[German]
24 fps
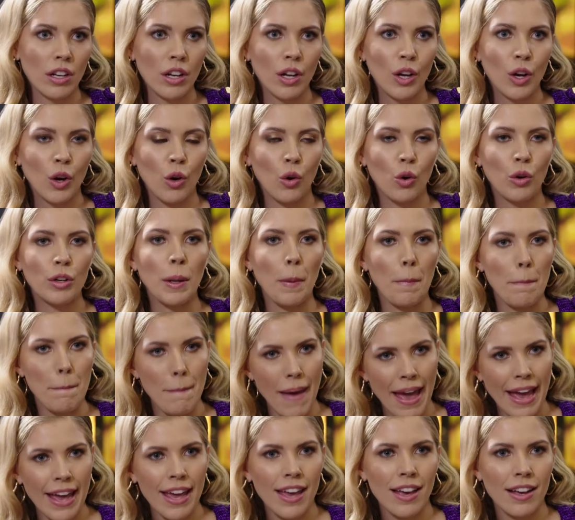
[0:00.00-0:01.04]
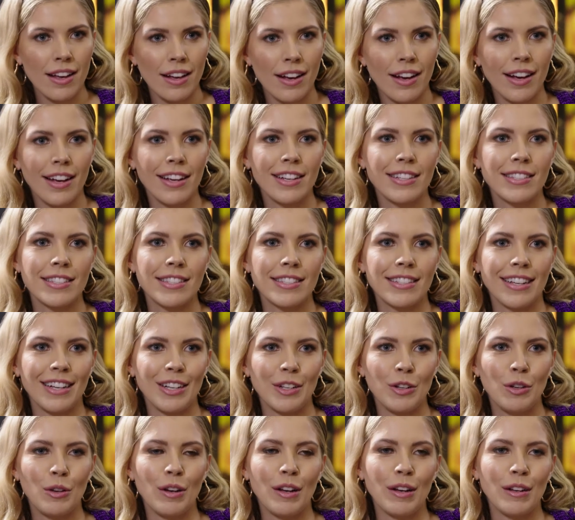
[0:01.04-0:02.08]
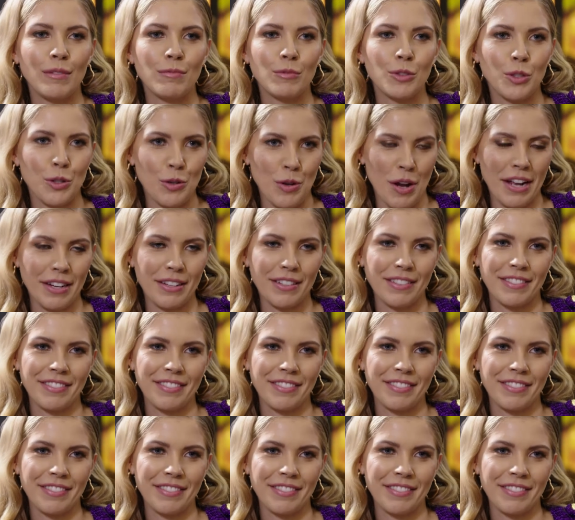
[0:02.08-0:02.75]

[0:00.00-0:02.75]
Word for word: Okay. Und Mei heißt äh, ähm, Schönheit.